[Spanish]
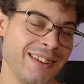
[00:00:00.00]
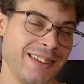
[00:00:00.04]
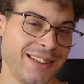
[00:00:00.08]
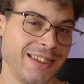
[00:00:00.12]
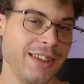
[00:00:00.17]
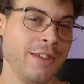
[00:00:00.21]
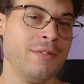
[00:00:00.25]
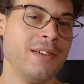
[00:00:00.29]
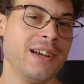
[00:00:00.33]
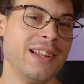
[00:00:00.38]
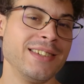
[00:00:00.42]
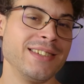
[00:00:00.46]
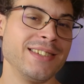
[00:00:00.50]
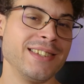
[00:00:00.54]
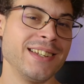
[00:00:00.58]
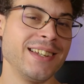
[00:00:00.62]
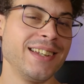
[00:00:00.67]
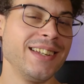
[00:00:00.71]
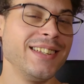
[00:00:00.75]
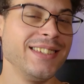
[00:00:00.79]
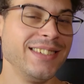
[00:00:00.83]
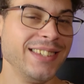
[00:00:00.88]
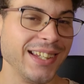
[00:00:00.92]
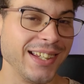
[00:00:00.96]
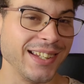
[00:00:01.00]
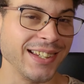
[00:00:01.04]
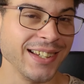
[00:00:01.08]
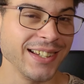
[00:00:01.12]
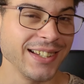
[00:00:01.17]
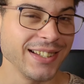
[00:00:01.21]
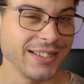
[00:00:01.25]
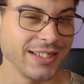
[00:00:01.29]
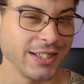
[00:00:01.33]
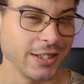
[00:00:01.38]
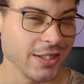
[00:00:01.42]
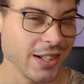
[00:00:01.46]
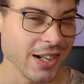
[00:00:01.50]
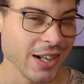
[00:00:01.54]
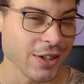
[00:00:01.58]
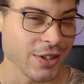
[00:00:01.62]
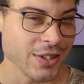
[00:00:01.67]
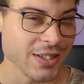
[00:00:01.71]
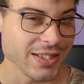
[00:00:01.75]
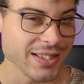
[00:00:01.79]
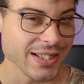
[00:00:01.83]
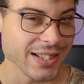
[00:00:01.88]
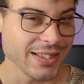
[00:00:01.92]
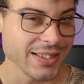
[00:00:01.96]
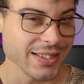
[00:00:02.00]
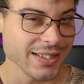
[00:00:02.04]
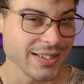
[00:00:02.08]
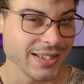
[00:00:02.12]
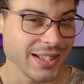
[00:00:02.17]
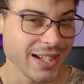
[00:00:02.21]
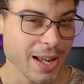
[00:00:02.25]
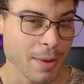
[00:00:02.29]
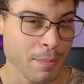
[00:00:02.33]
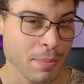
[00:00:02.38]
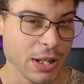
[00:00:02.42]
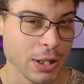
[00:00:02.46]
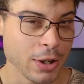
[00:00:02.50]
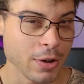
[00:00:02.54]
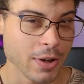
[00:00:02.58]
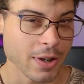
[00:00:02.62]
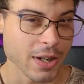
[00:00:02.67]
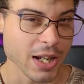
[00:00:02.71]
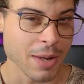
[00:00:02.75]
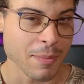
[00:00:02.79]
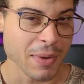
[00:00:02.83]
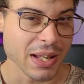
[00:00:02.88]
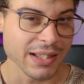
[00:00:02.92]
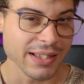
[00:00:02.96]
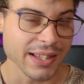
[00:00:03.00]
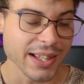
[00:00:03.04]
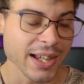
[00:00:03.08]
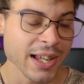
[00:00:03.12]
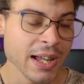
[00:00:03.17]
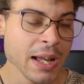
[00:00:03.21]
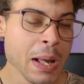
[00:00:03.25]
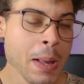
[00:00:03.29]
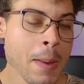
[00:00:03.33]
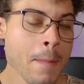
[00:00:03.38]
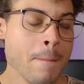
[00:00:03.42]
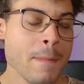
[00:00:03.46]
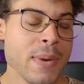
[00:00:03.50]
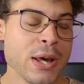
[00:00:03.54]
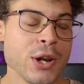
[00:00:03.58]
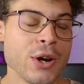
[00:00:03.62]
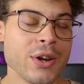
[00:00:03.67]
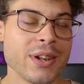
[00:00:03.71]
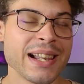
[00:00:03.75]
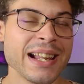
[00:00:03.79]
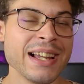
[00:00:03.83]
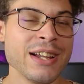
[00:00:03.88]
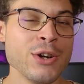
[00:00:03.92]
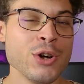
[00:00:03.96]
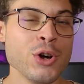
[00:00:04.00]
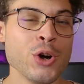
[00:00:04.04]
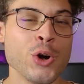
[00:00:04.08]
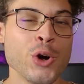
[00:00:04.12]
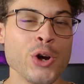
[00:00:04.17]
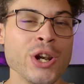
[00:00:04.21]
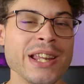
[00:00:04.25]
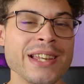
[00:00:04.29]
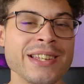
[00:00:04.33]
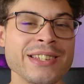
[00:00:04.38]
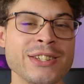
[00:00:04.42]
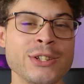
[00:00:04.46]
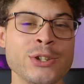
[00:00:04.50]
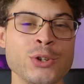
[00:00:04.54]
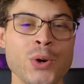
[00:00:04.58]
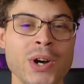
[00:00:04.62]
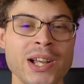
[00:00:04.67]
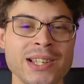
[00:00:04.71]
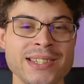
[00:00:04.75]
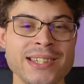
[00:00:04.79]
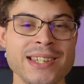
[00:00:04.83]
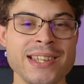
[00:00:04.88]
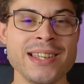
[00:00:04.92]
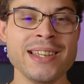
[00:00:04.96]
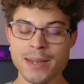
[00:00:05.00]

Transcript: Keyfans. Sí, si no la conoces, te la explico brevemente, pero arranco con esto así.